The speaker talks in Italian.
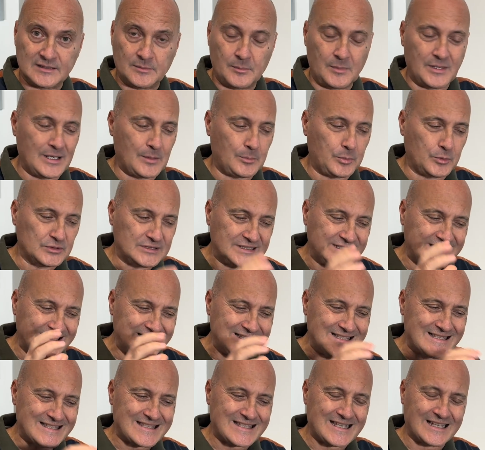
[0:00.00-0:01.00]
ma la
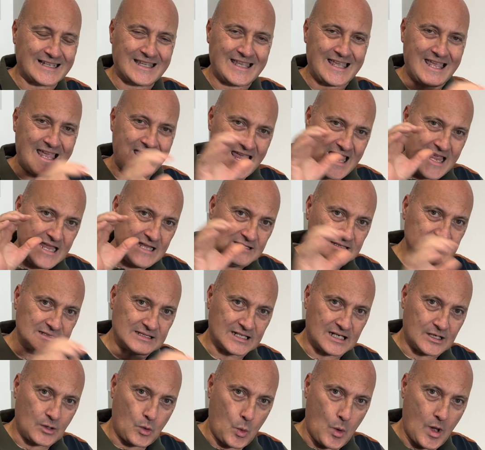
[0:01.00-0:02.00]
potenza che
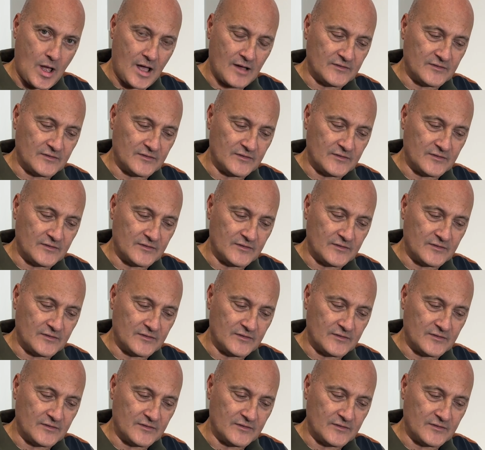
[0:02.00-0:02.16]
entra qua,